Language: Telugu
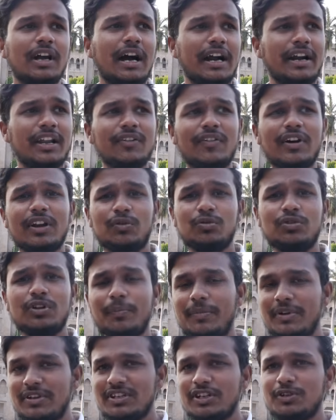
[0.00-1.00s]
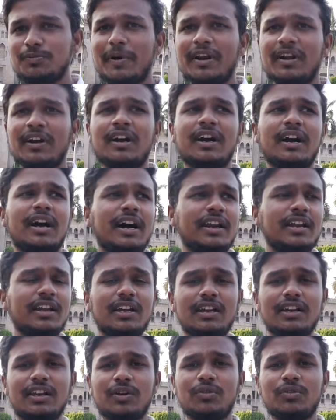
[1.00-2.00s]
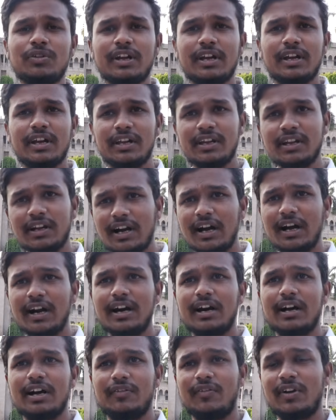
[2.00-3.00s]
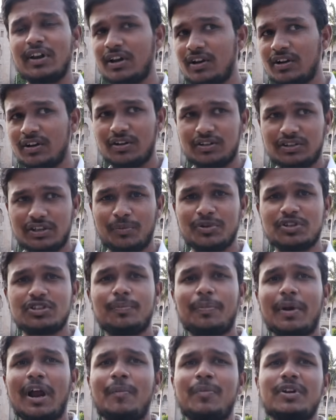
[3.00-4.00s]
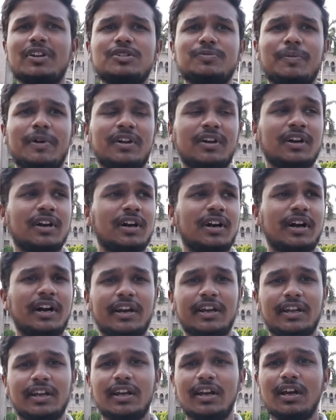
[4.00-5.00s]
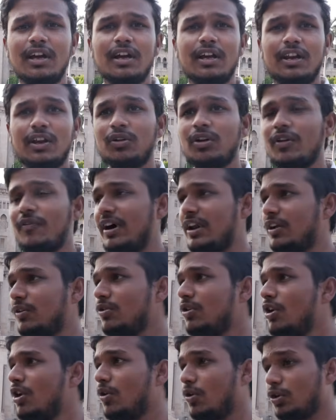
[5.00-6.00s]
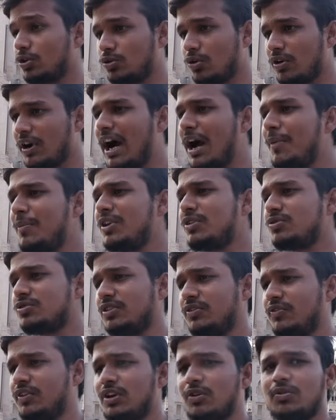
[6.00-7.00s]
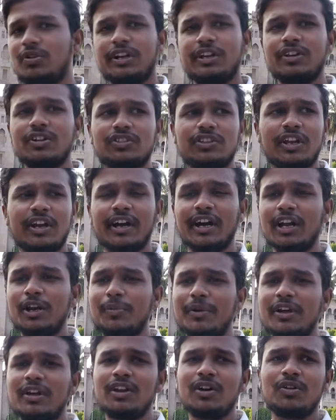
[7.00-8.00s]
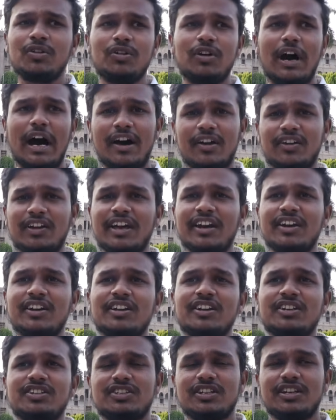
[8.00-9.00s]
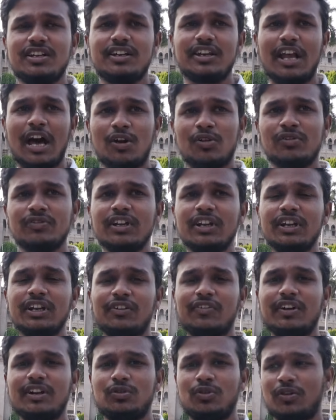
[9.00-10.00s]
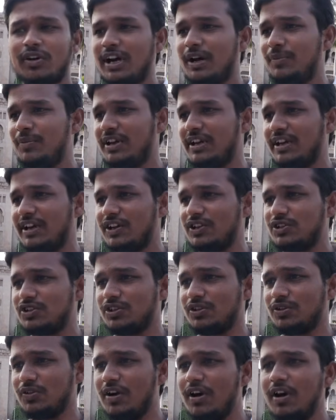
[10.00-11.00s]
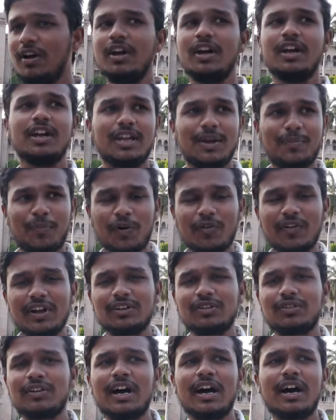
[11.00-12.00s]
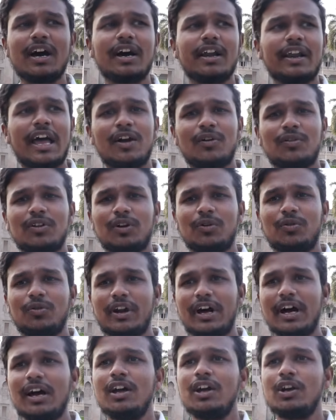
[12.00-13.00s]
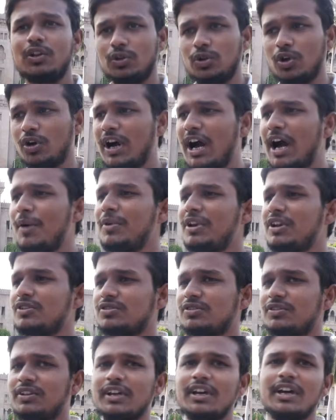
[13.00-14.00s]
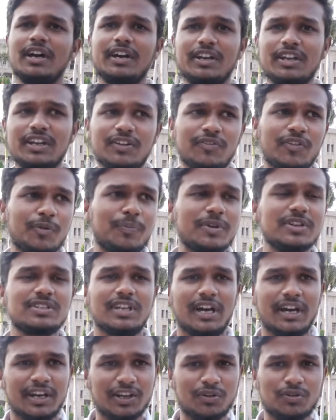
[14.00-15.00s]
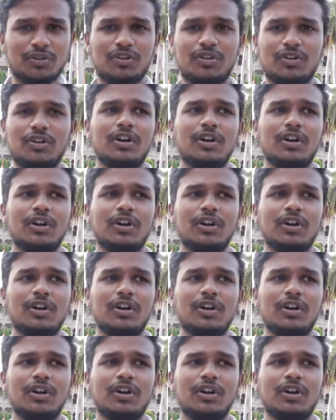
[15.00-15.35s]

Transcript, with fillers: అంటే వాళ్ళకున్న బిజినెస్ పరంగా కానీ లేకుంటే ఇంకా వాళ్ళకు సంబంధించిన ప్రాపర్టీస్ పరంగా కానీ లేకుంటే వాళ్ళకు ఓ దొంగ హామీలు ఇస్తుంది వీళ్ళు కూడా ఈరోజు తెలంగాణ ప్రజలకు ఆరు గ్యారంటీలు ఇచ్చి నాలుగు వందల ఇరవై దొంగ హామీలు ఎలా ఇచ్చిందో ఇప్పుడు వెళ్తున్న నాయకులకు కూడా దొంగ హామీలు ఇస్తుంది నీకు విప్పిస్తా నీకు